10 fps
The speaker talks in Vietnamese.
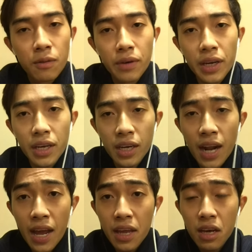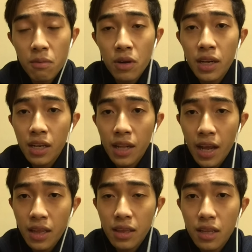vì ở đây không có
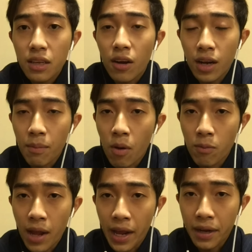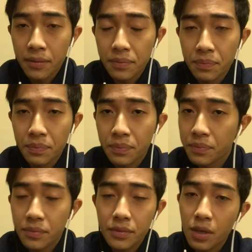internet nên gọi là mộng làng
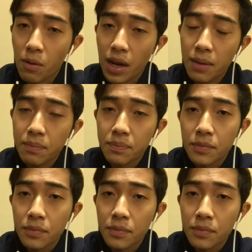quậy lắm